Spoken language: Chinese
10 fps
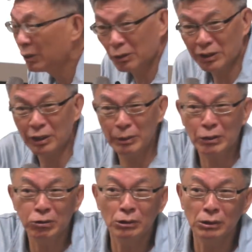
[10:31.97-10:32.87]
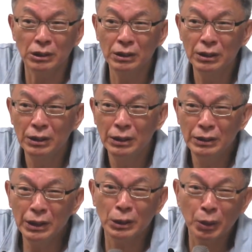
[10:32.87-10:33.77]
我上礼拜说过，
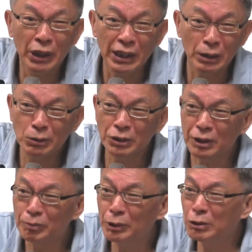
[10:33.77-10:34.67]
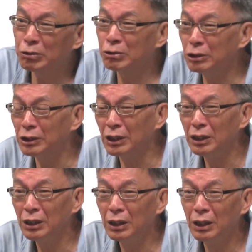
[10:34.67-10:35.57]
那个推理的过程不会出错，
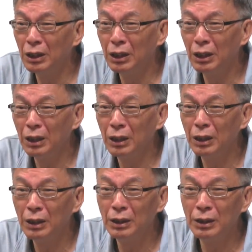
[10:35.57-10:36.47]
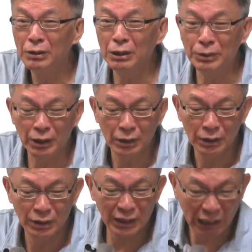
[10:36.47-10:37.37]
对不对？
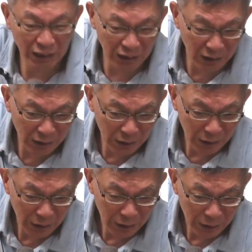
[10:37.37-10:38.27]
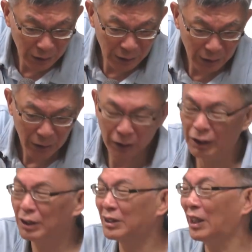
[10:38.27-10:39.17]
你哪一系的？数学系。啊，
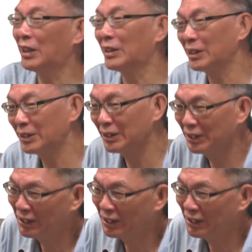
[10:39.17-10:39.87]
太好了。